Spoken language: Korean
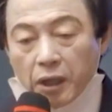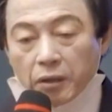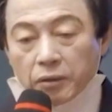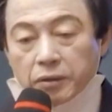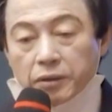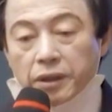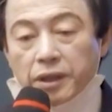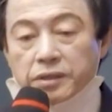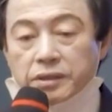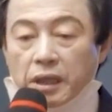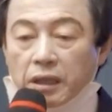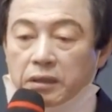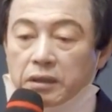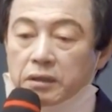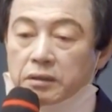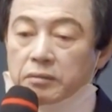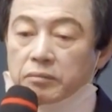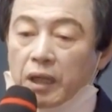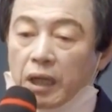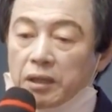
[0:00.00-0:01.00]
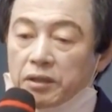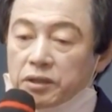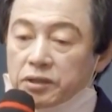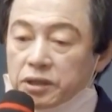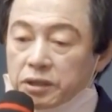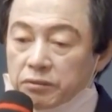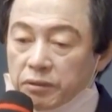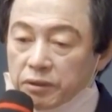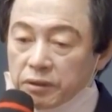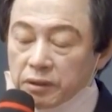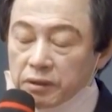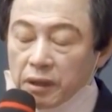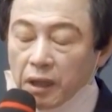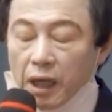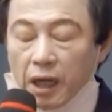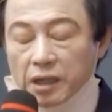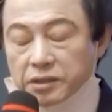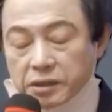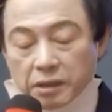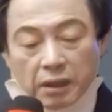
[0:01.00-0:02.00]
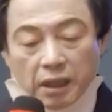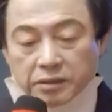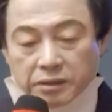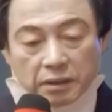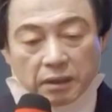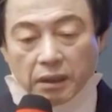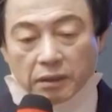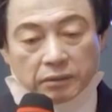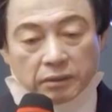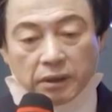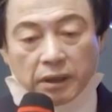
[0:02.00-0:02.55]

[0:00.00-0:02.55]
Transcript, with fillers: 그 회사 기금 관리 직원은 아슬아슬한